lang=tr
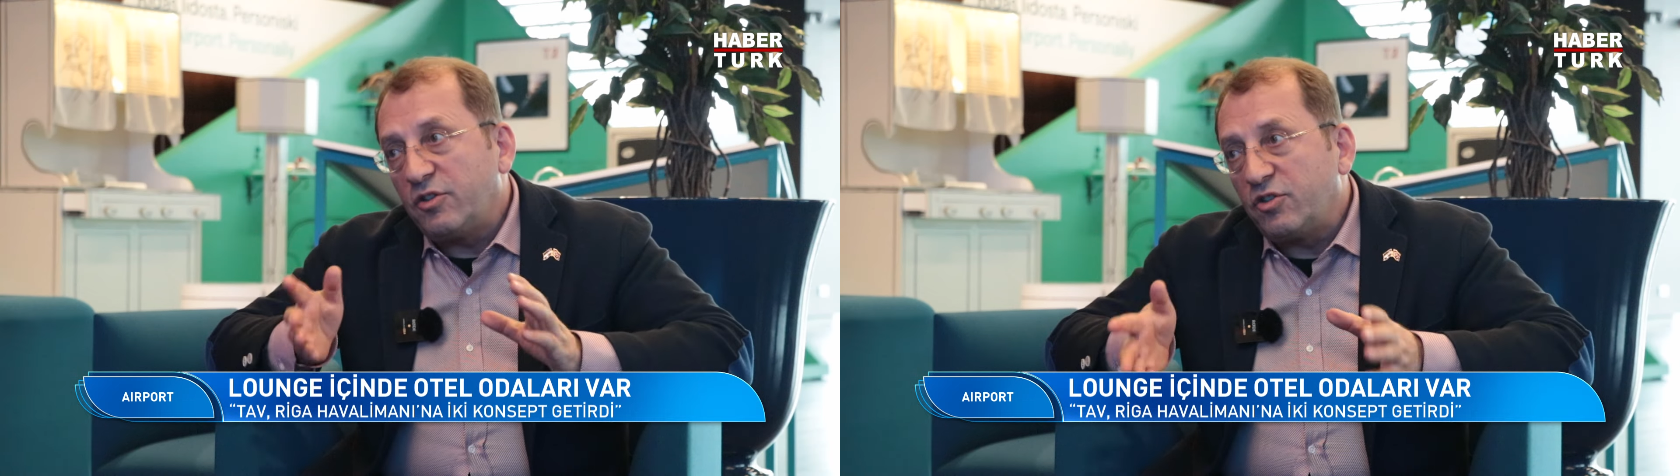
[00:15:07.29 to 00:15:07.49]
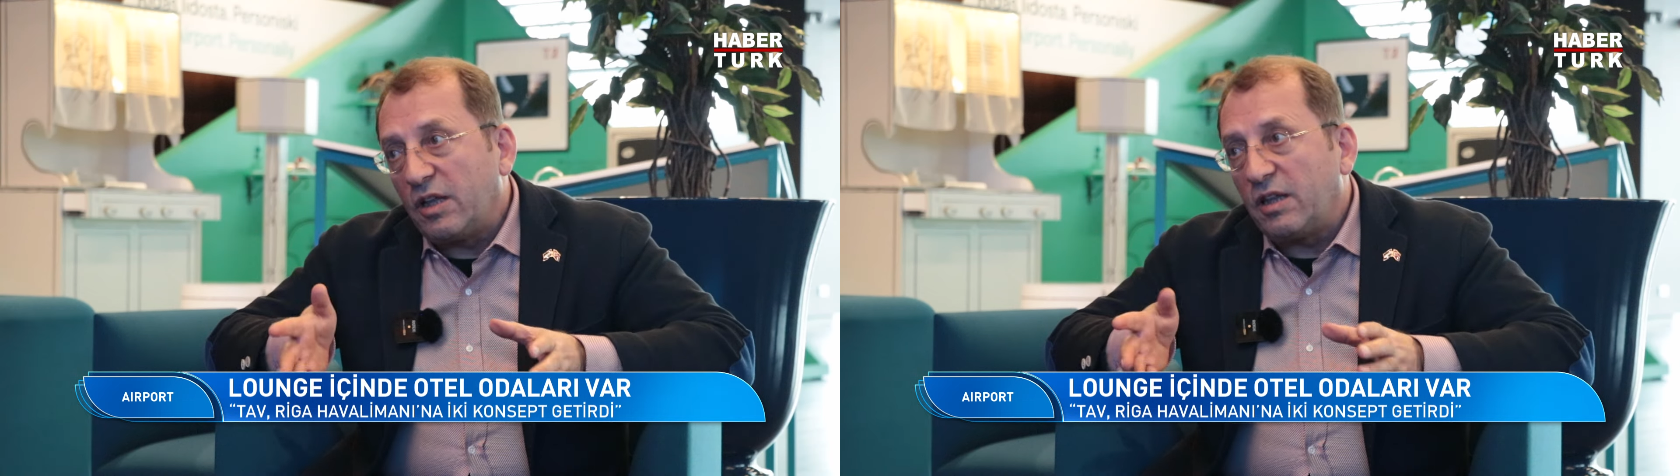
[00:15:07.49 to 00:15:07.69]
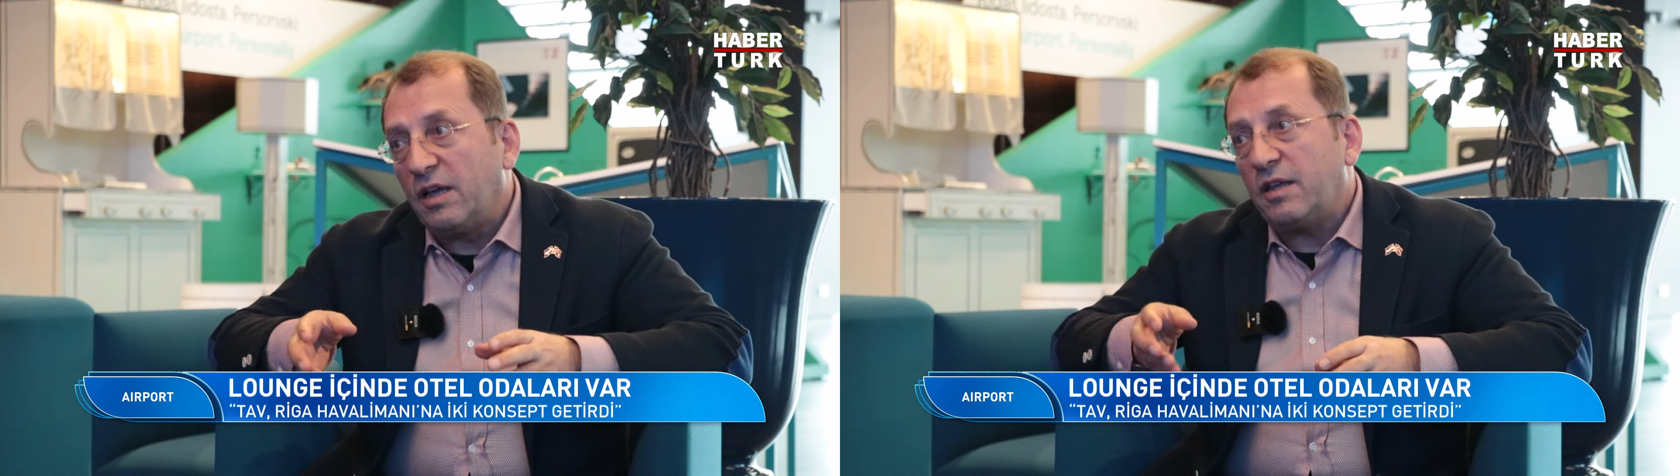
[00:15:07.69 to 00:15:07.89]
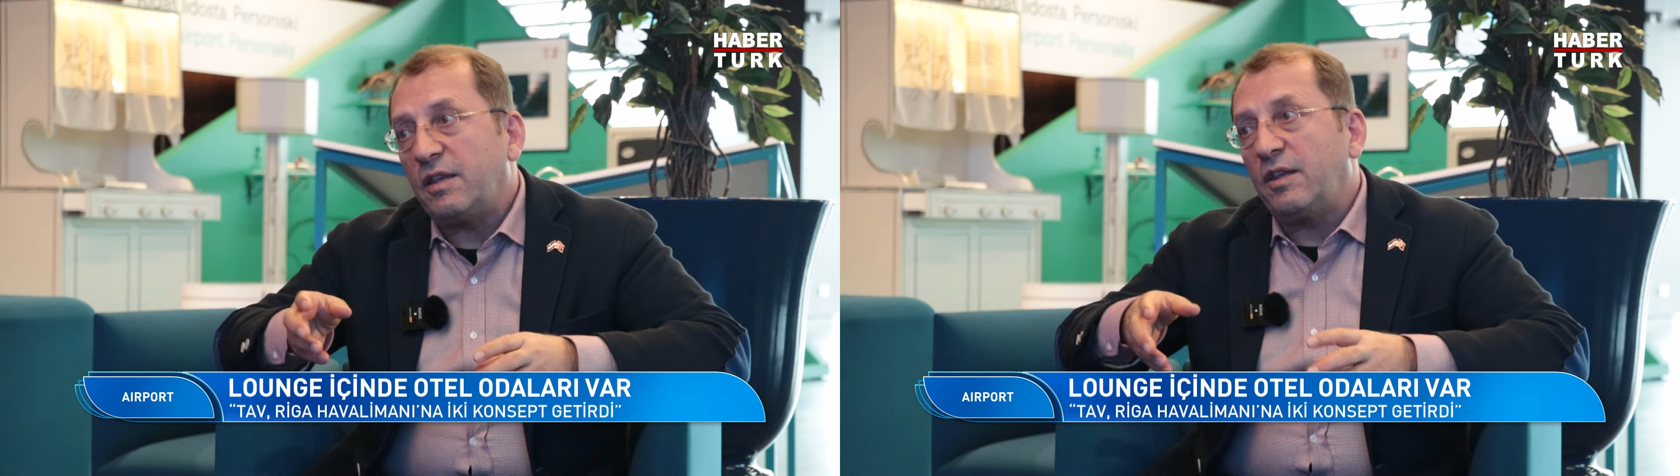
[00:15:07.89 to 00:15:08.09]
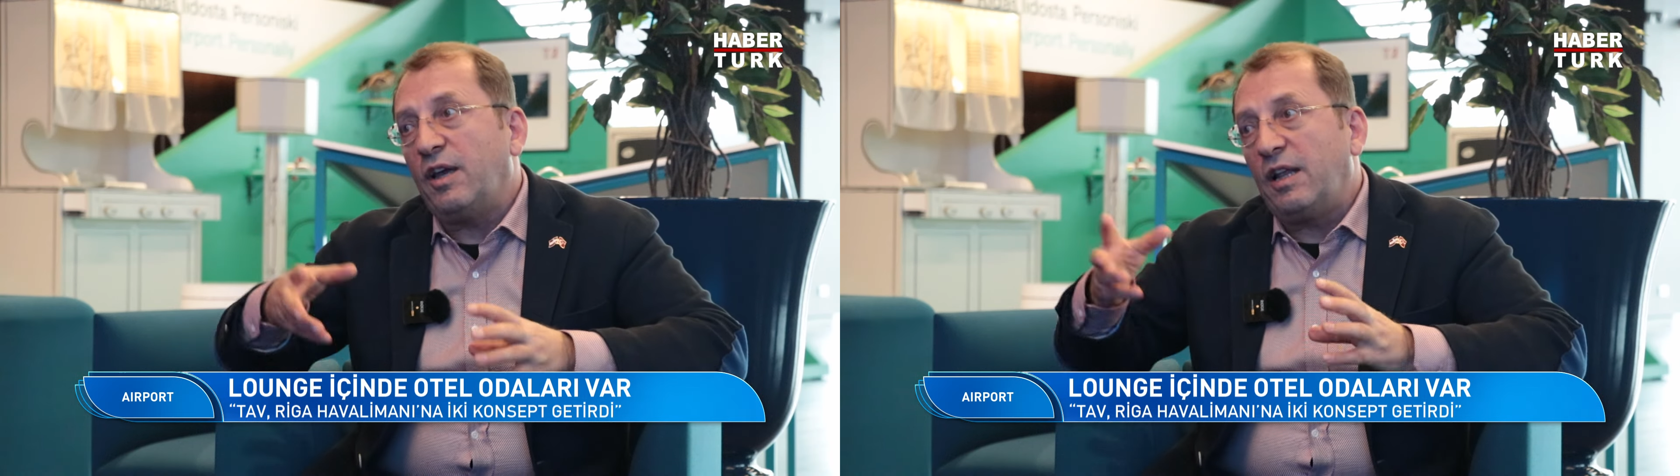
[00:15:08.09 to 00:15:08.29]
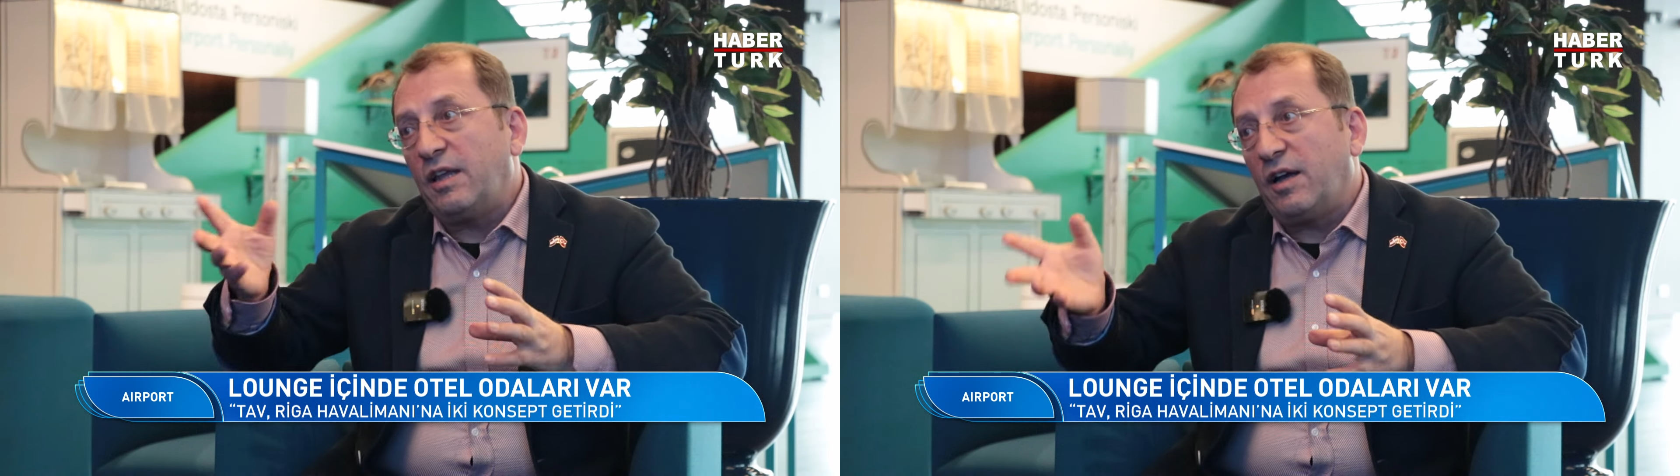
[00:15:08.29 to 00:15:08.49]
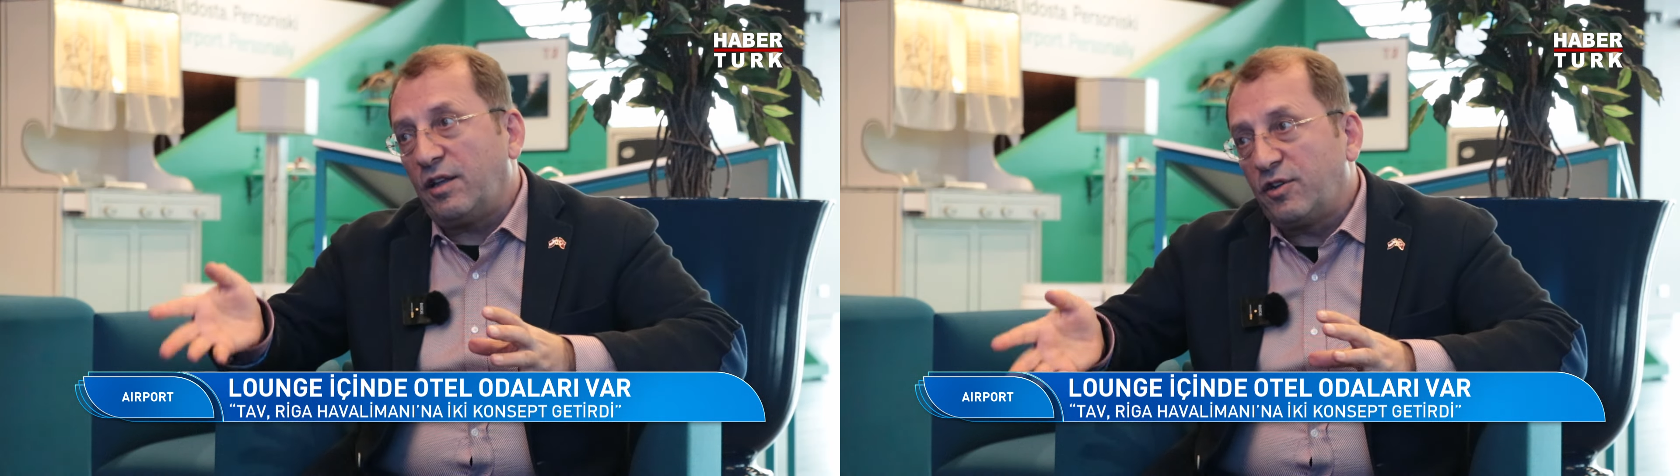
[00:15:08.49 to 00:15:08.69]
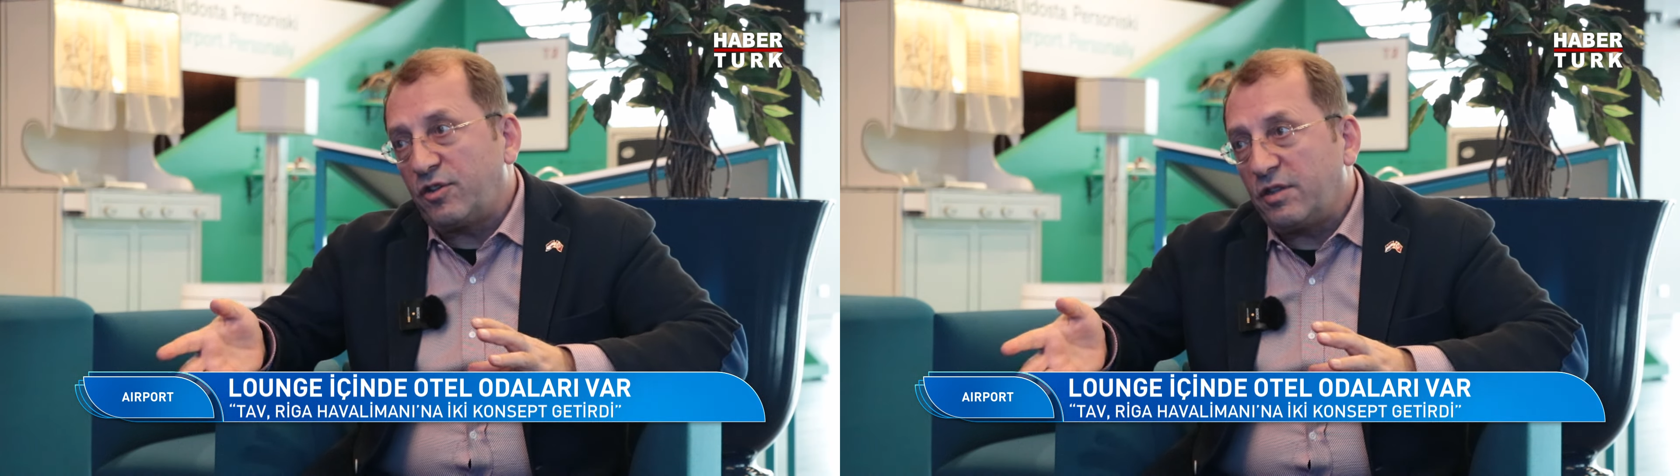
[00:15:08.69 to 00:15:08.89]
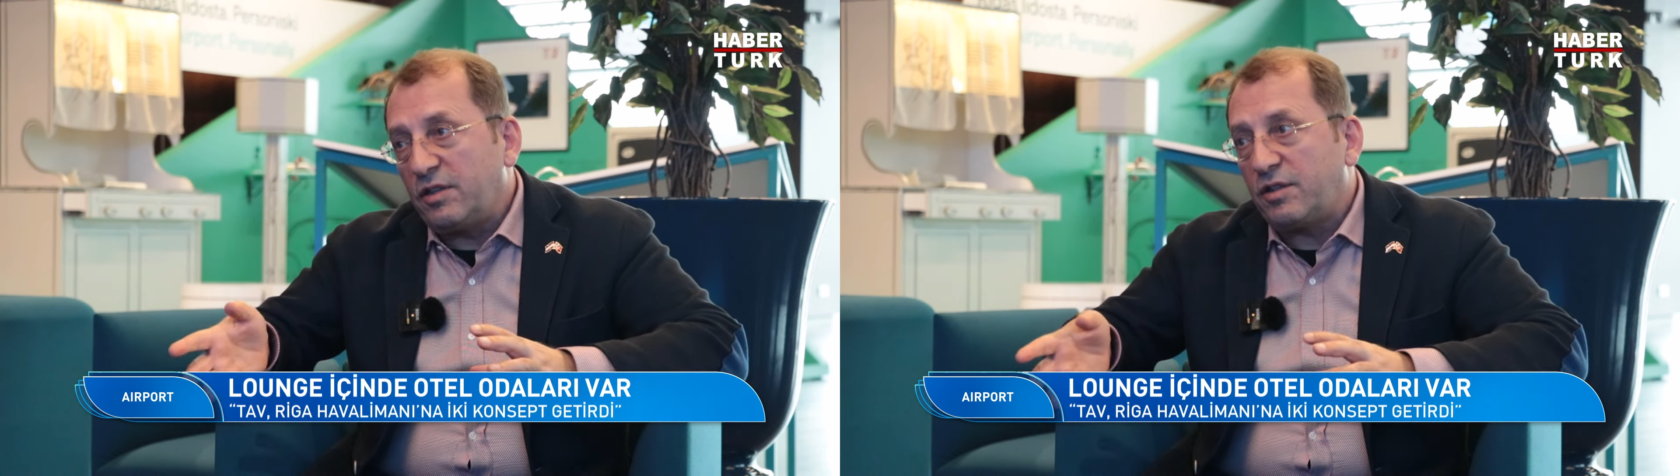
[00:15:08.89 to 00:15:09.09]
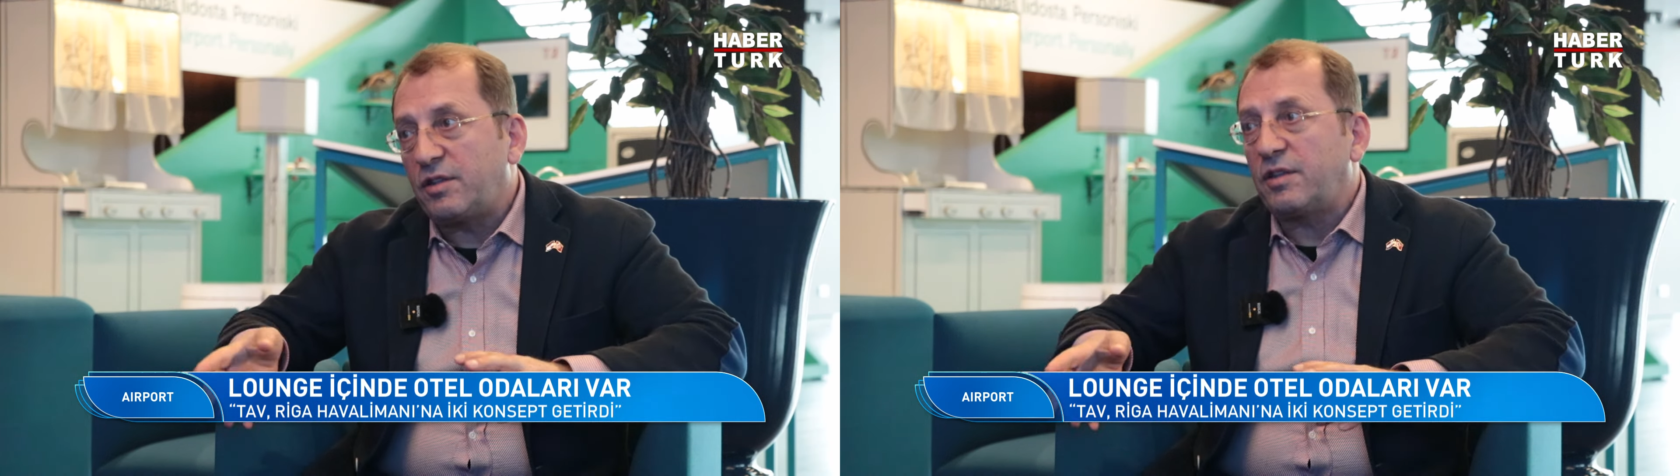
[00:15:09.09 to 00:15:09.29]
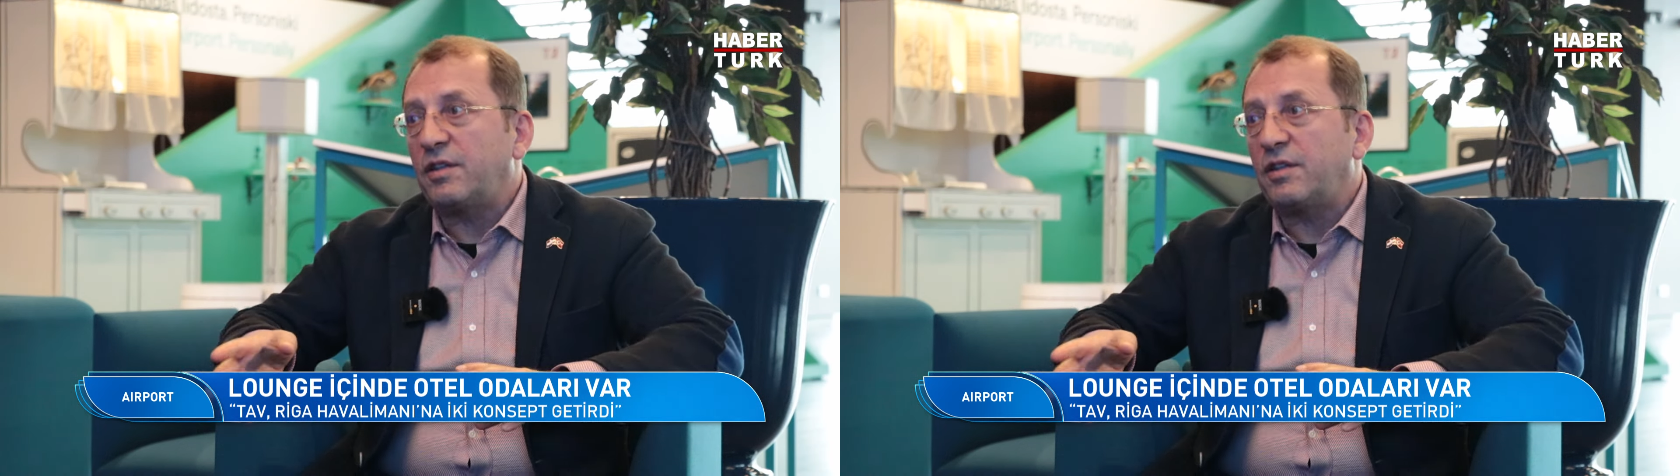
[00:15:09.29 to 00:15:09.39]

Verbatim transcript: inşallah ihaleyi alırsınız.